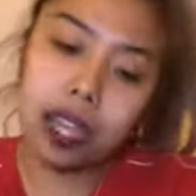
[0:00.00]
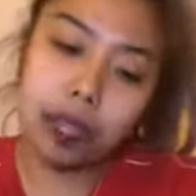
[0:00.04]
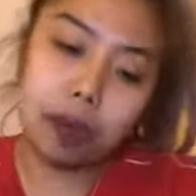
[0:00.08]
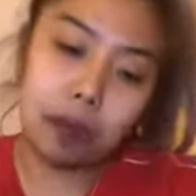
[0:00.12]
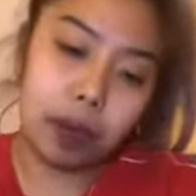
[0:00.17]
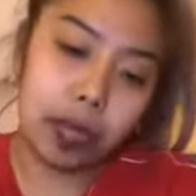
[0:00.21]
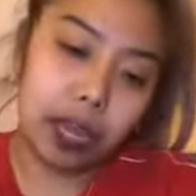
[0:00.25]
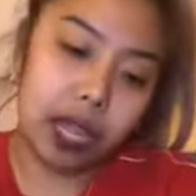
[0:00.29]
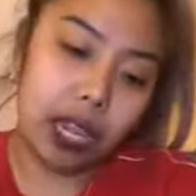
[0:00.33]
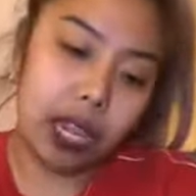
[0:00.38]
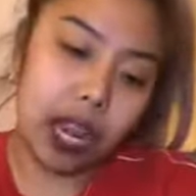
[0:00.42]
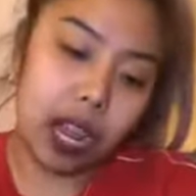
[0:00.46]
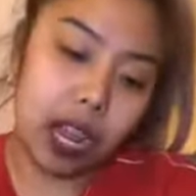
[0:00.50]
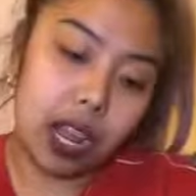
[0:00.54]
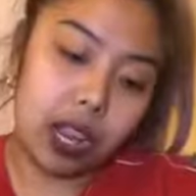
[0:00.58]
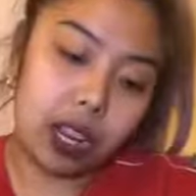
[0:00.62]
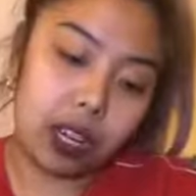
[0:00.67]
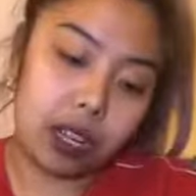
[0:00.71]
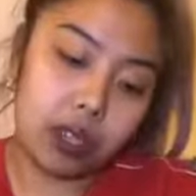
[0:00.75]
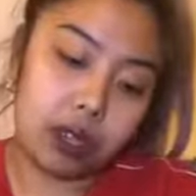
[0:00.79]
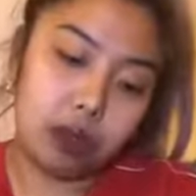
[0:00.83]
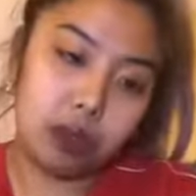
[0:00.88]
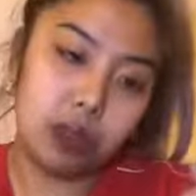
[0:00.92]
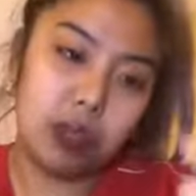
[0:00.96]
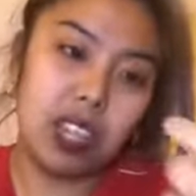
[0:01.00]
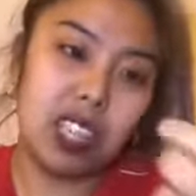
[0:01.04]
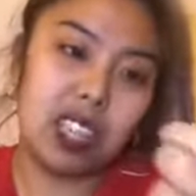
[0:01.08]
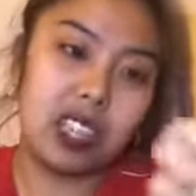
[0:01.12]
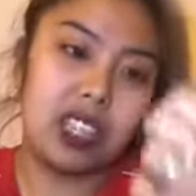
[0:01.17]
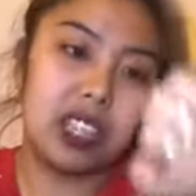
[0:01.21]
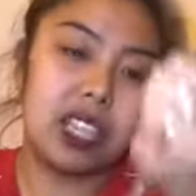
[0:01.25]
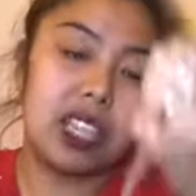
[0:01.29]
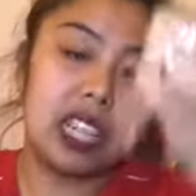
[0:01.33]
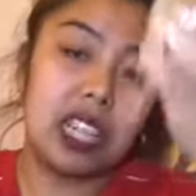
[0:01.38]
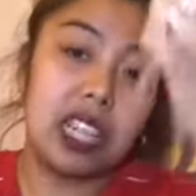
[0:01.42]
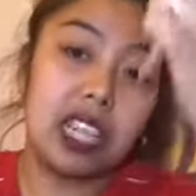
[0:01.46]
May kailangan ka isulat,
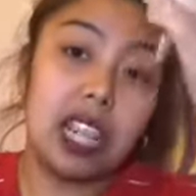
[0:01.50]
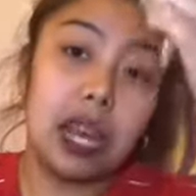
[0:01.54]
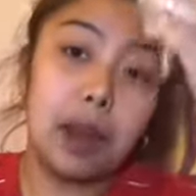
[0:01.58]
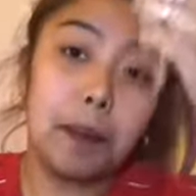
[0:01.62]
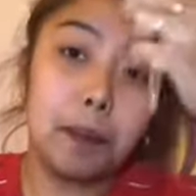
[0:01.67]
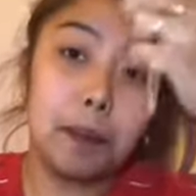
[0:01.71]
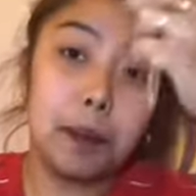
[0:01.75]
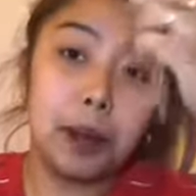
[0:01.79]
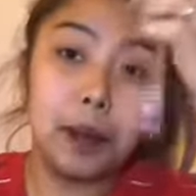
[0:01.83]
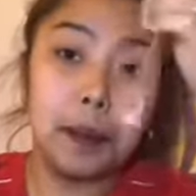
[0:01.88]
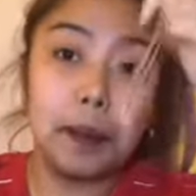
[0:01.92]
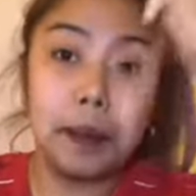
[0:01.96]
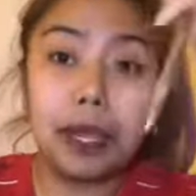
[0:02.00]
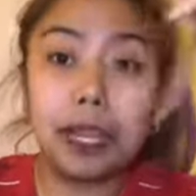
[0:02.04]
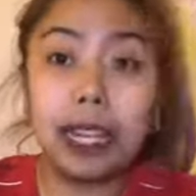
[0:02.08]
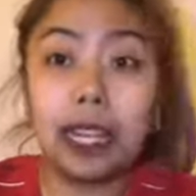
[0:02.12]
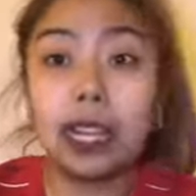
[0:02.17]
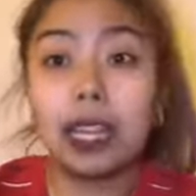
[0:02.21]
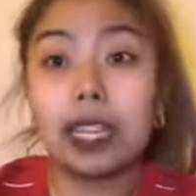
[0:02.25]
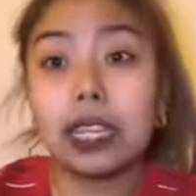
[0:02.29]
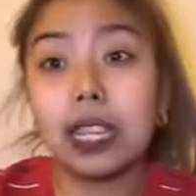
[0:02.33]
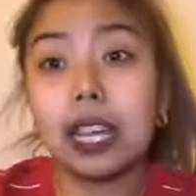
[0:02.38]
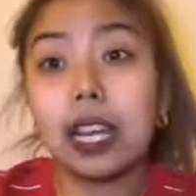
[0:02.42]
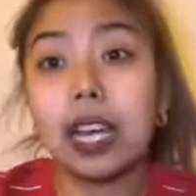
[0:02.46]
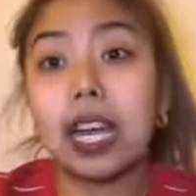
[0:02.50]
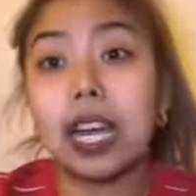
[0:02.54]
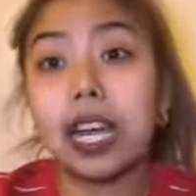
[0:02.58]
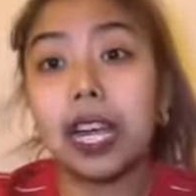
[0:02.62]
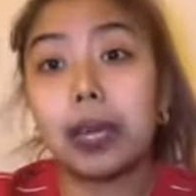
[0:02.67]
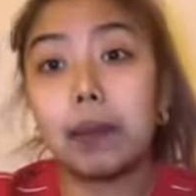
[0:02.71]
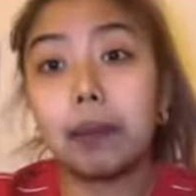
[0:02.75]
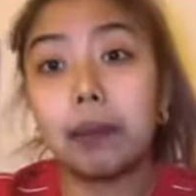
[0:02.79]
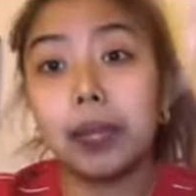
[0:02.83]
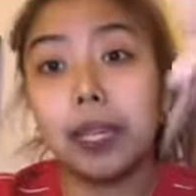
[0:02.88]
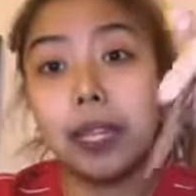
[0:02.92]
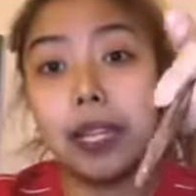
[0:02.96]
ng number, may nakita kang
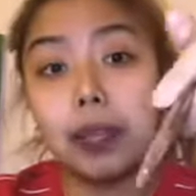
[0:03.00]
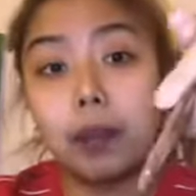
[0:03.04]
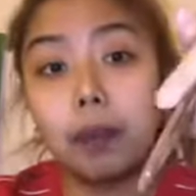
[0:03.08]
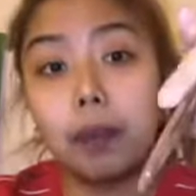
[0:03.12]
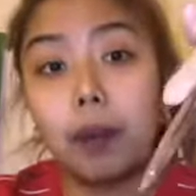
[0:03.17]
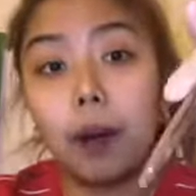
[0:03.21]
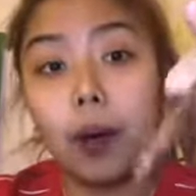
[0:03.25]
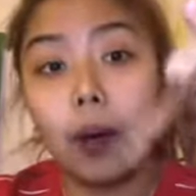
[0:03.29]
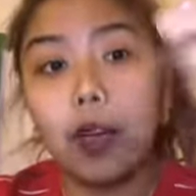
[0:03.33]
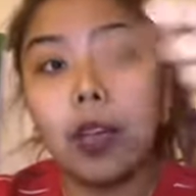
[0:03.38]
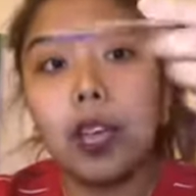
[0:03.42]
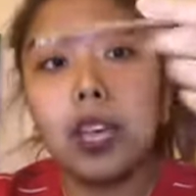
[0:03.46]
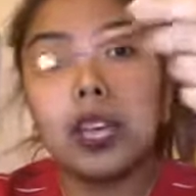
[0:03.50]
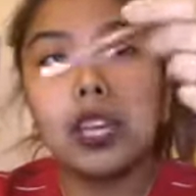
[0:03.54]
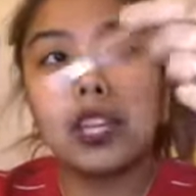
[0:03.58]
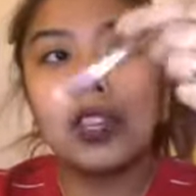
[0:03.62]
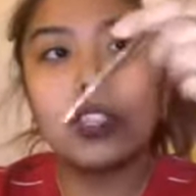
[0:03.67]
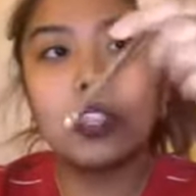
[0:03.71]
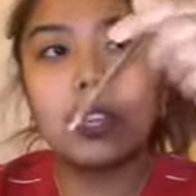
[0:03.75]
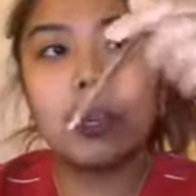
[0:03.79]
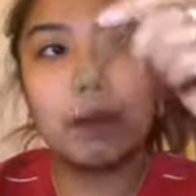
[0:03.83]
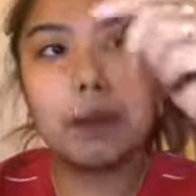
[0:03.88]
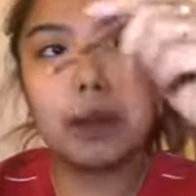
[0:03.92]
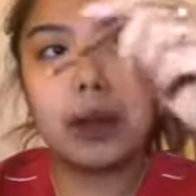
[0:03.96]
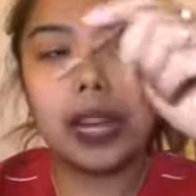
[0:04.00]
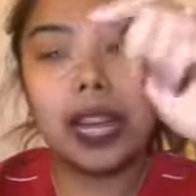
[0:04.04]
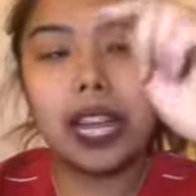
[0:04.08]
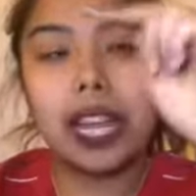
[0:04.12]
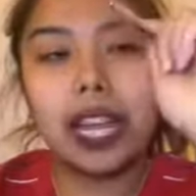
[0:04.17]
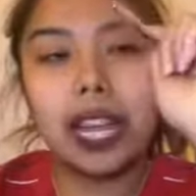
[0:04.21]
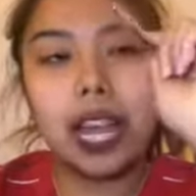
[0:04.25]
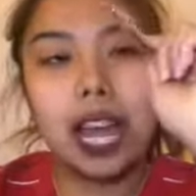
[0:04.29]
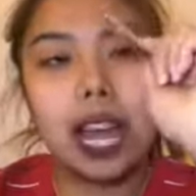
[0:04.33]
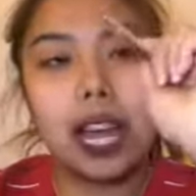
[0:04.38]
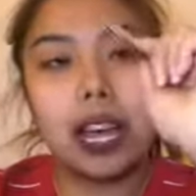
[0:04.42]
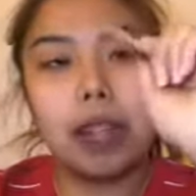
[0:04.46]
kaibigan mo. Siyempre,
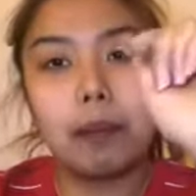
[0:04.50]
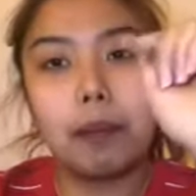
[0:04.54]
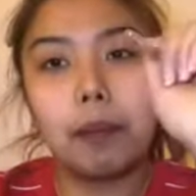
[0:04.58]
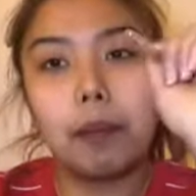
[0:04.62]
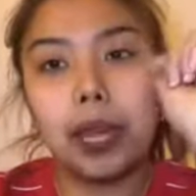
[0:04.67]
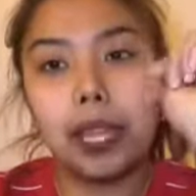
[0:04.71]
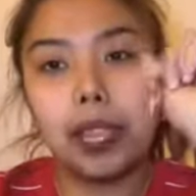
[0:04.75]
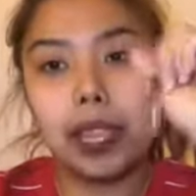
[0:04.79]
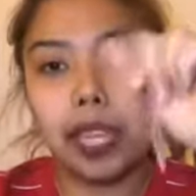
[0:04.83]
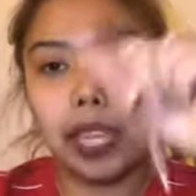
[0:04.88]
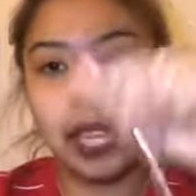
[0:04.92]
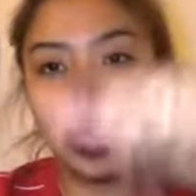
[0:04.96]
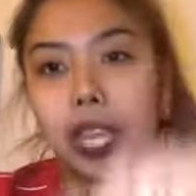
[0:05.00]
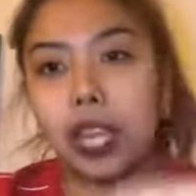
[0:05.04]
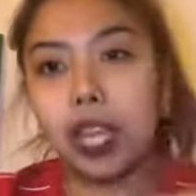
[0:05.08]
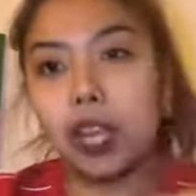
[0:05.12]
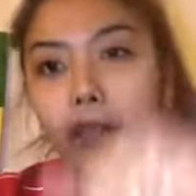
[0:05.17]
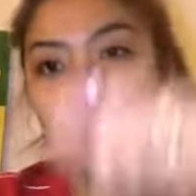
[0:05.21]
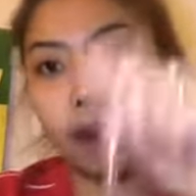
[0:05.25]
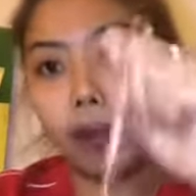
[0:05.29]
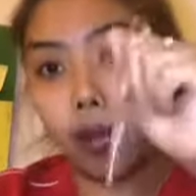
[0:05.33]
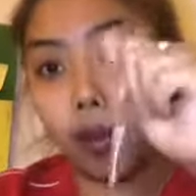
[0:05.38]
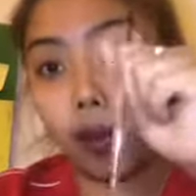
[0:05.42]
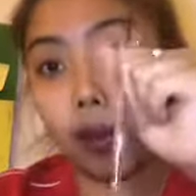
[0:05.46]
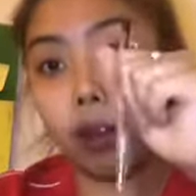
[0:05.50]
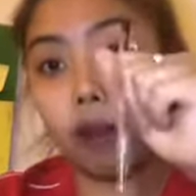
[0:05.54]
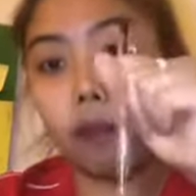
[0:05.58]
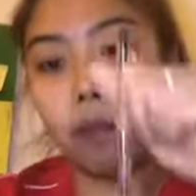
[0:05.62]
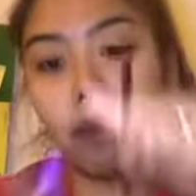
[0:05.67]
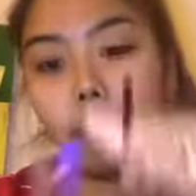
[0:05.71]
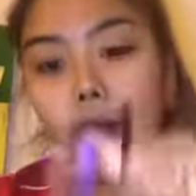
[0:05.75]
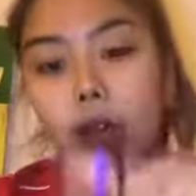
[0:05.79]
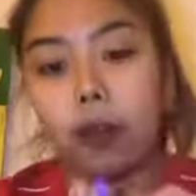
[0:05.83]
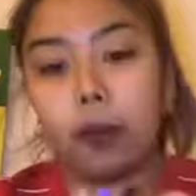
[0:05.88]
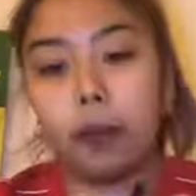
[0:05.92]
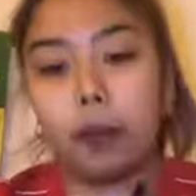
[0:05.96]
kailangan matik na yan, meron
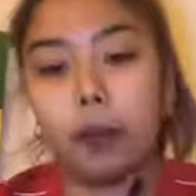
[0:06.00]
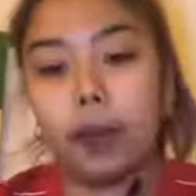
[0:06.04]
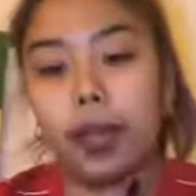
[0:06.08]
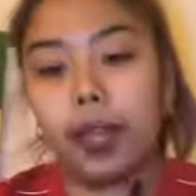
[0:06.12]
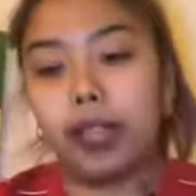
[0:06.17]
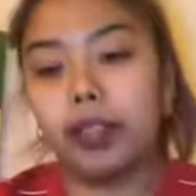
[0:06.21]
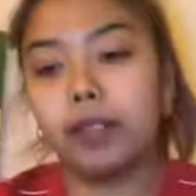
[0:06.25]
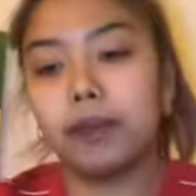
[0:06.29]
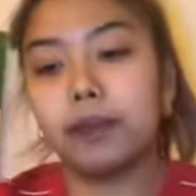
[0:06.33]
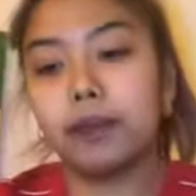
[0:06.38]
kang ballpen.